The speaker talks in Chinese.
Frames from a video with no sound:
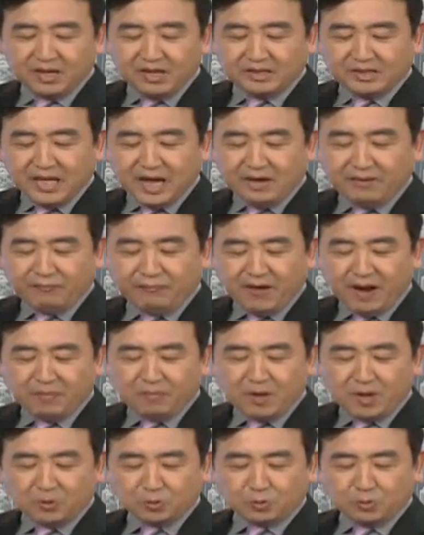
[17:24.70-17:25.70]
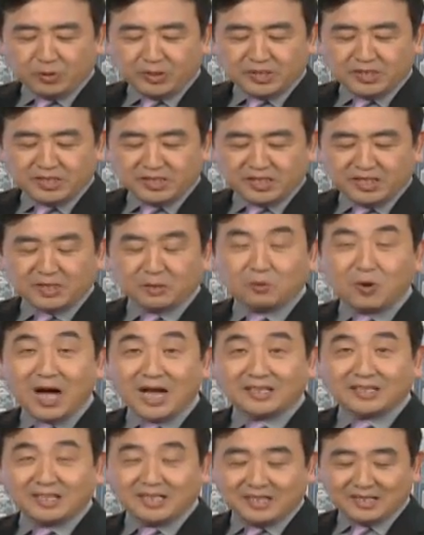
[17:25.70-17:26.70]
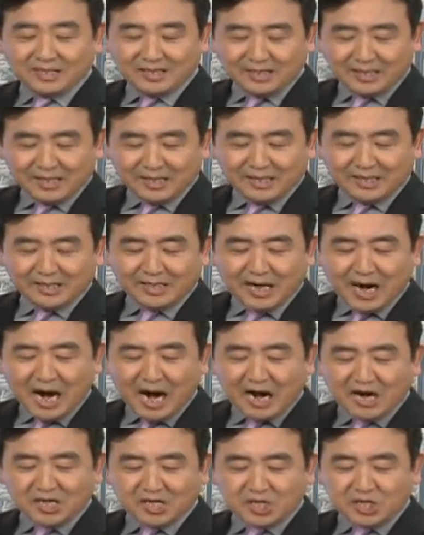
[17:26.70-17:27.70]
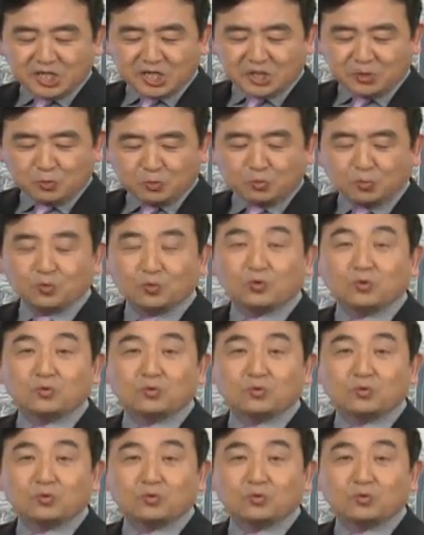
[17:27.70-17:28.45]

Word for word: 那防暴队斜挎的 AR-15，